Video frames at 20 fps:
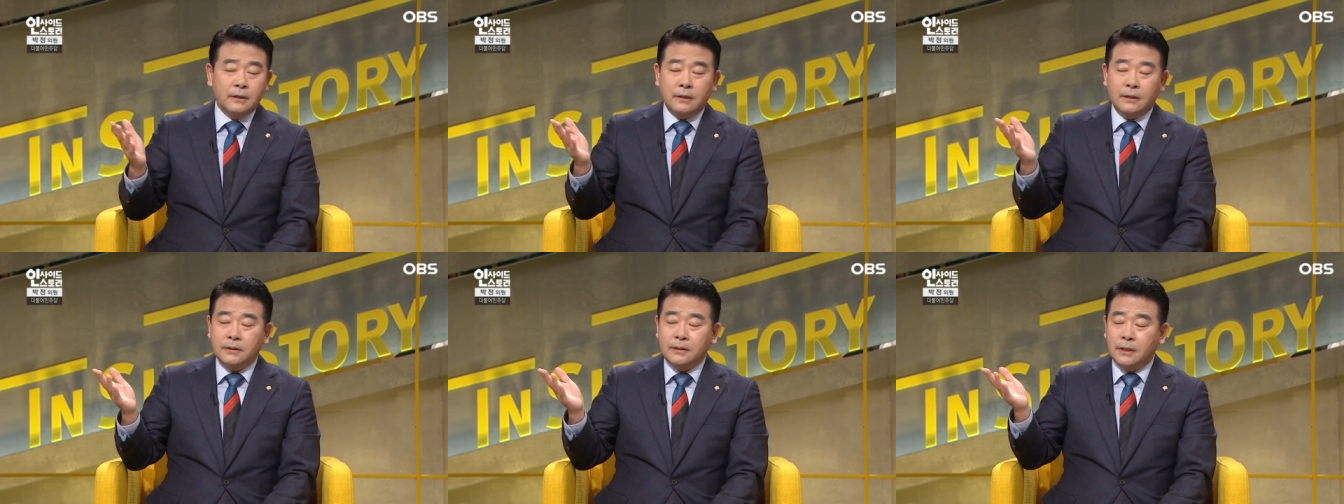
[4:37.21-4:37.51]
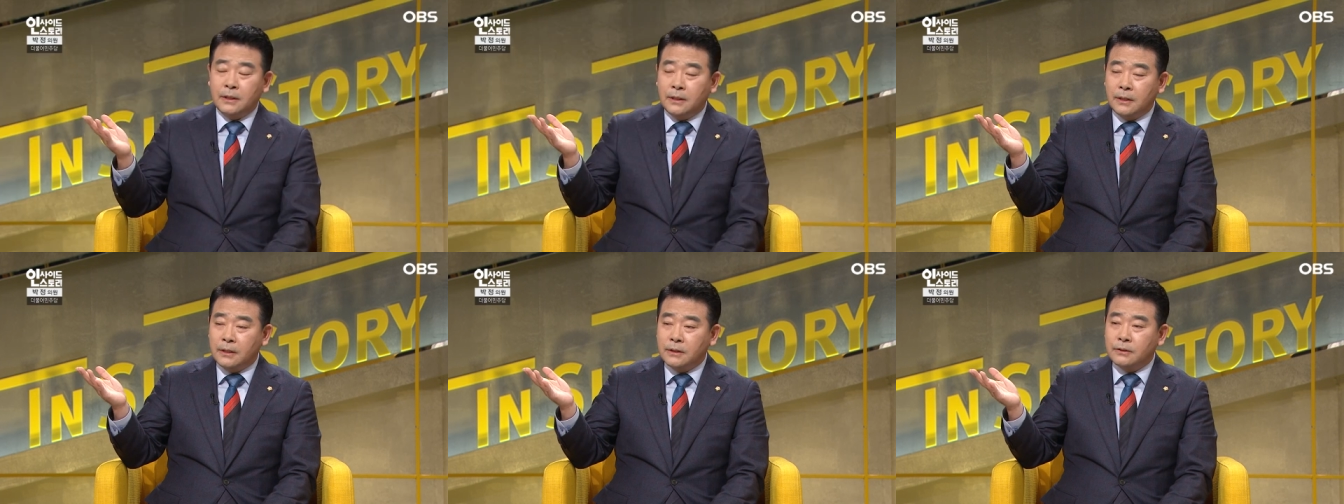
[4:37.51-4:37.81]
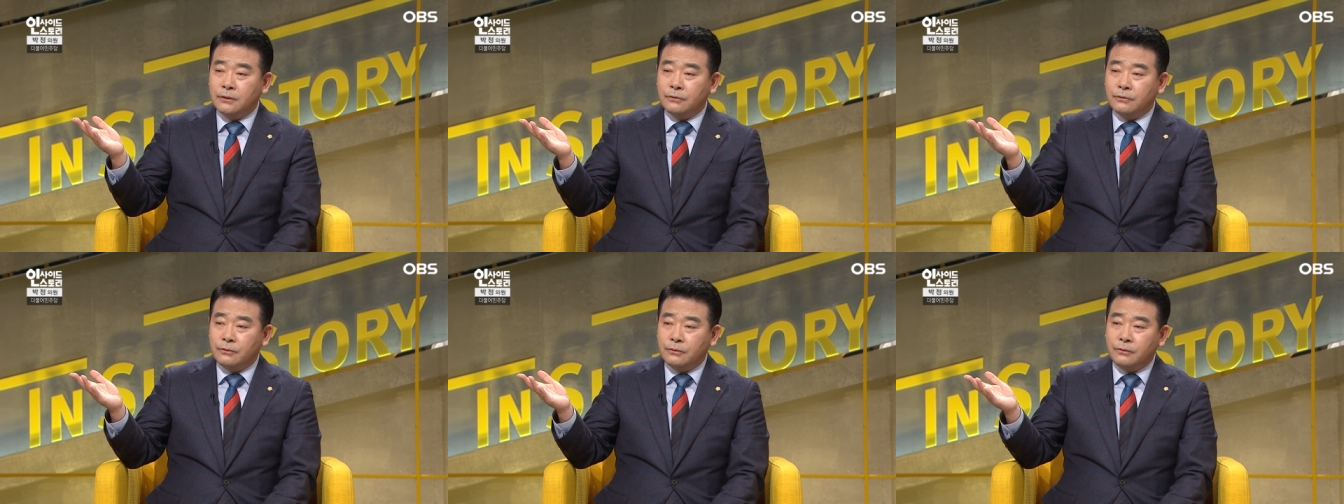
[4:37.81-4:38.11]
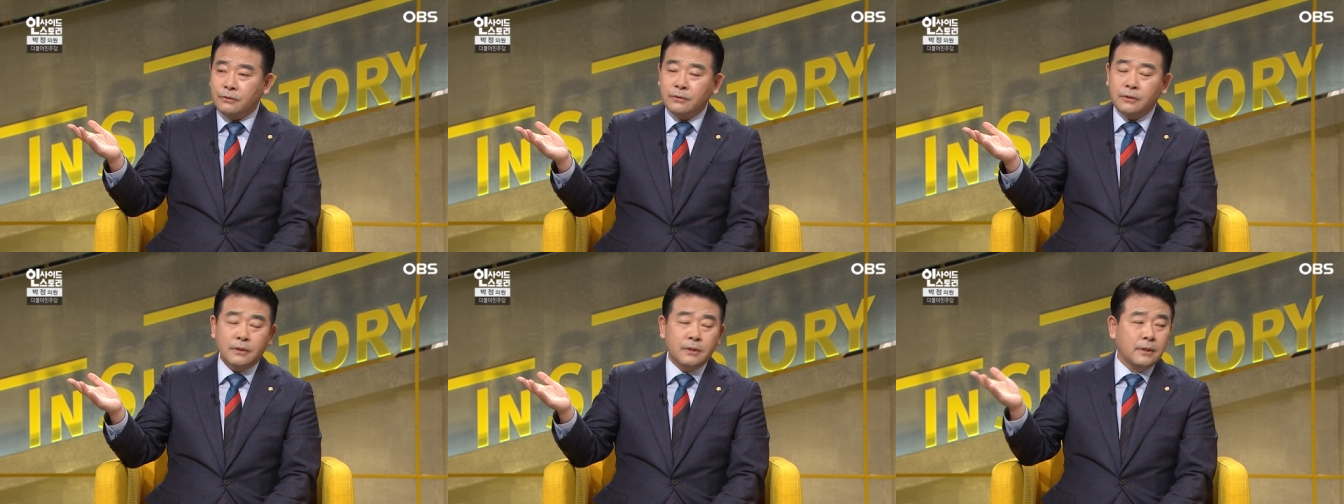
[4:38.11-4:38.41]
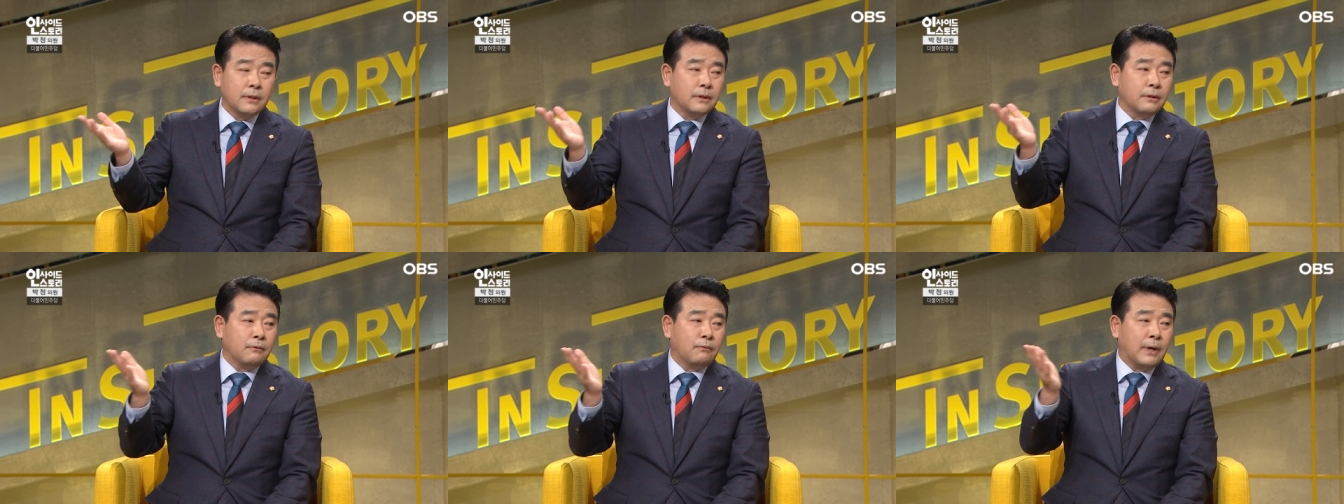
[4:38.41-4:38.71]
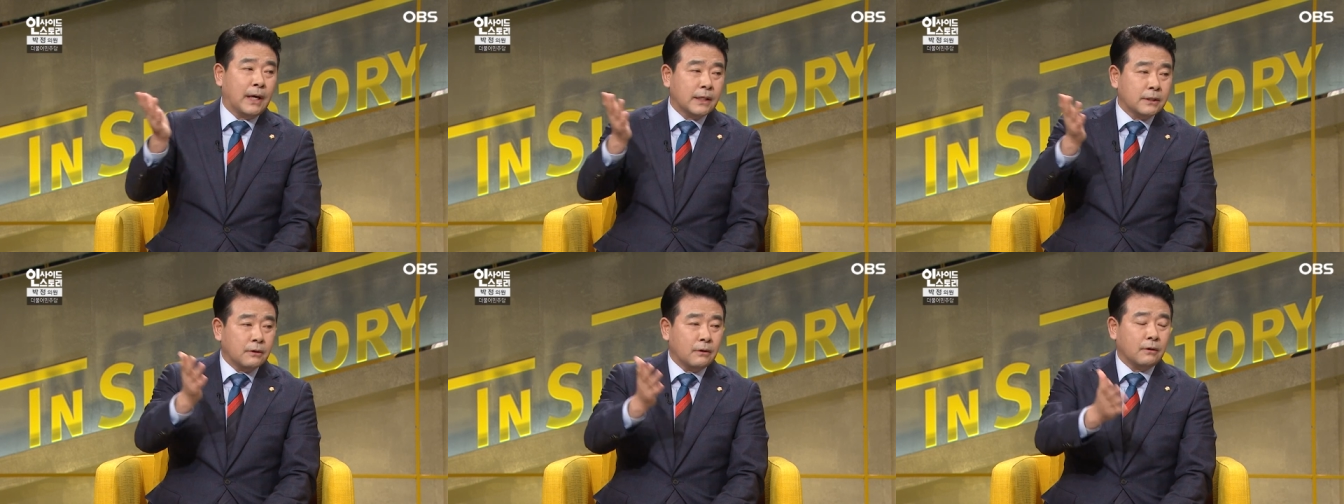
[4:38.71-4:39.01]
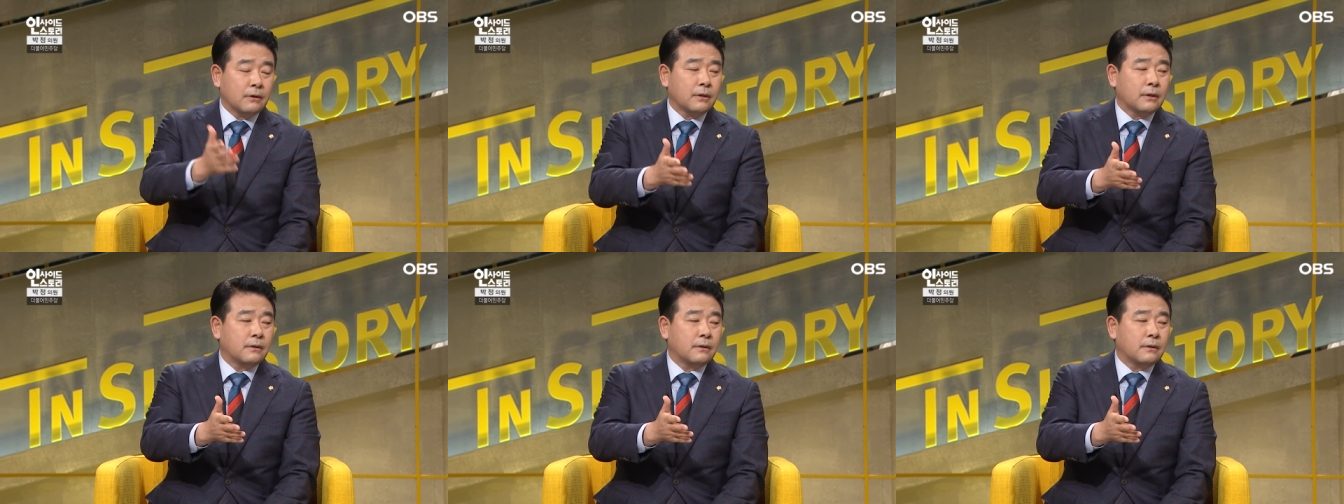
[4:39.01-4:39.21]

세계적으로 와서